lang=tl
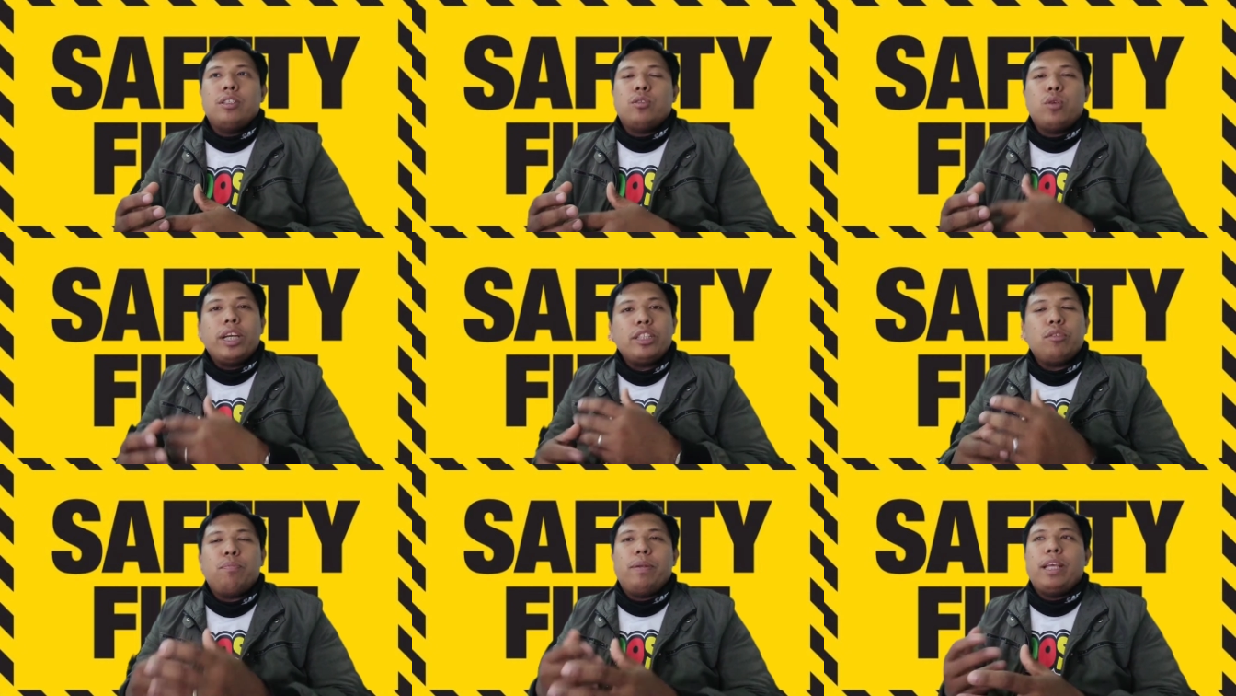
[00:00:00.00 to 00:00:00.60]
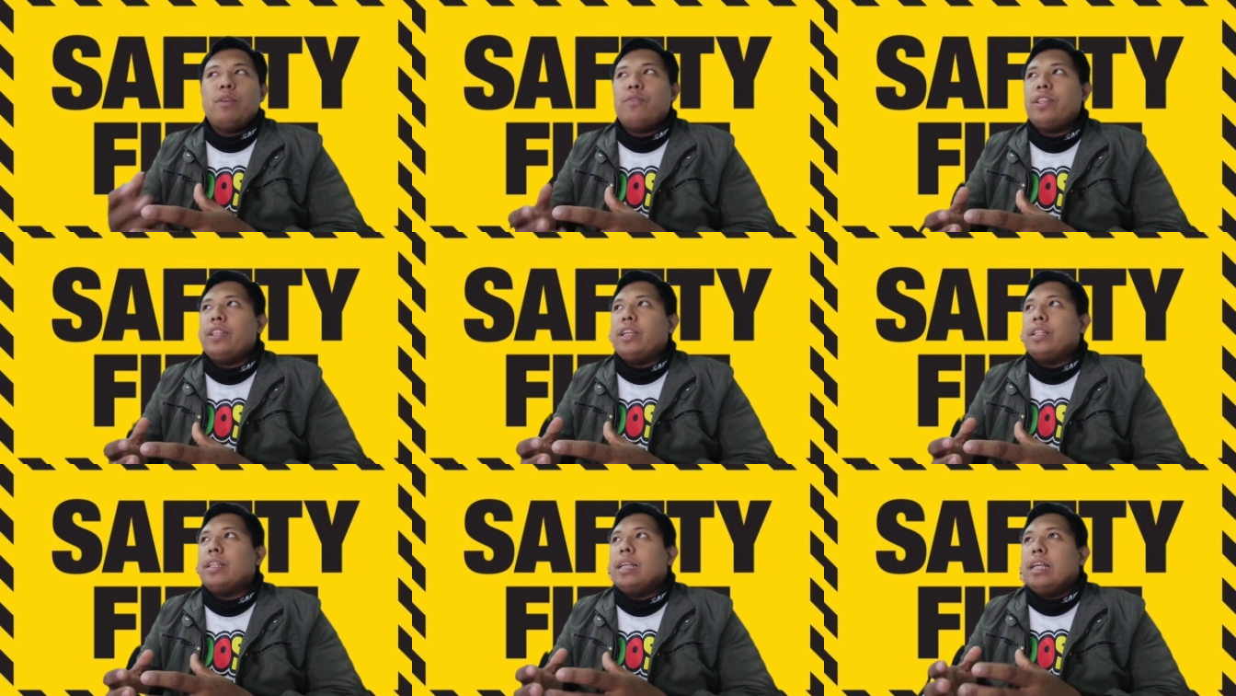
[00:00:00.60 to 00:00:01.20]
Try to play with
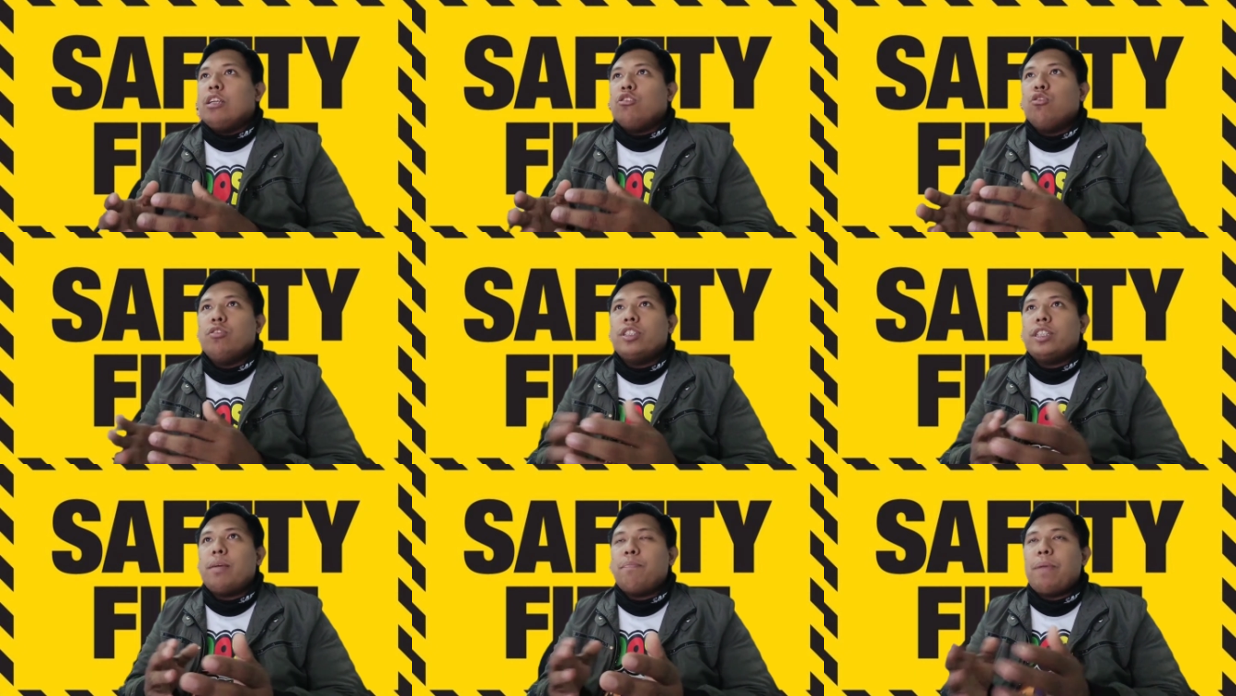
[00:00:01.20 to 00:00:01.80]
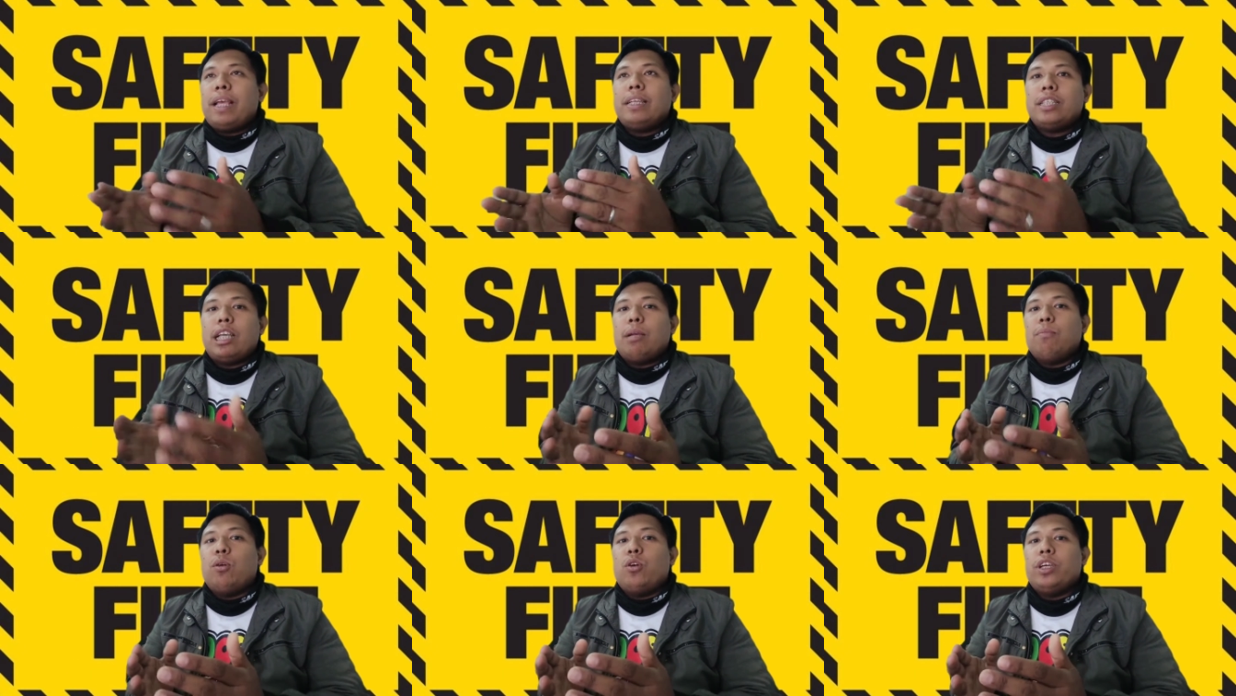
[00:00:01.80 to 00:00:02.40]
it dun sa
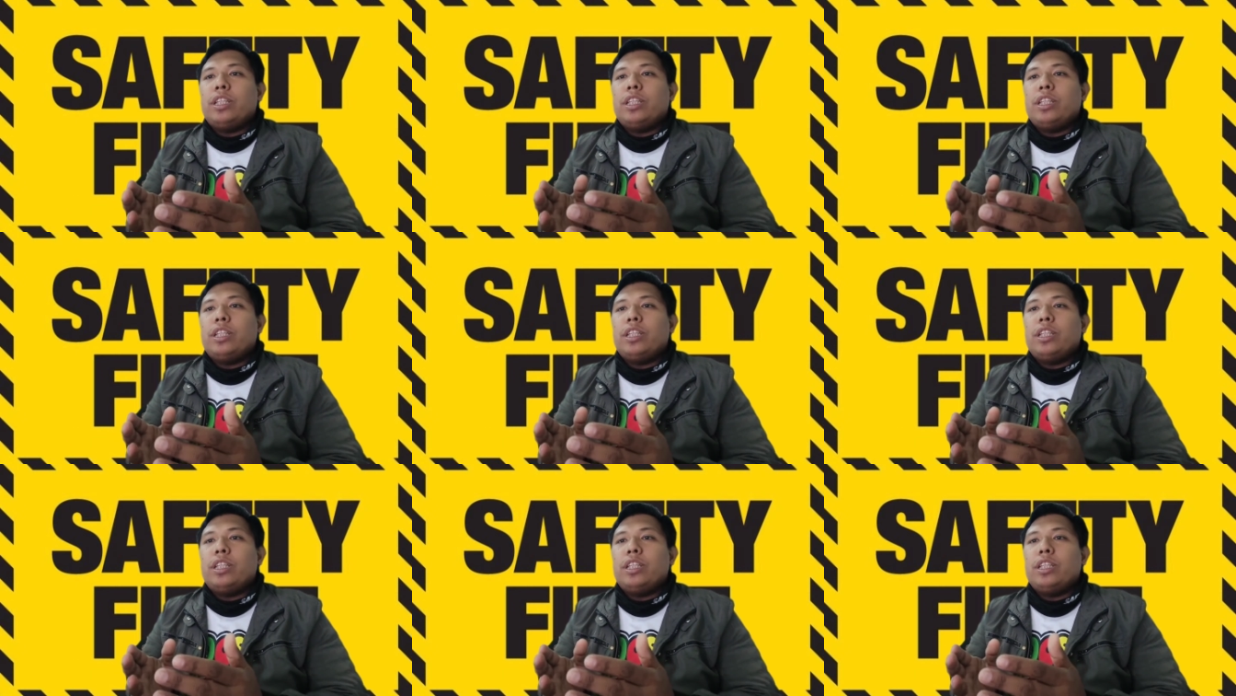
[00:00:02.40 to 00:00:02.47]
pacing mo.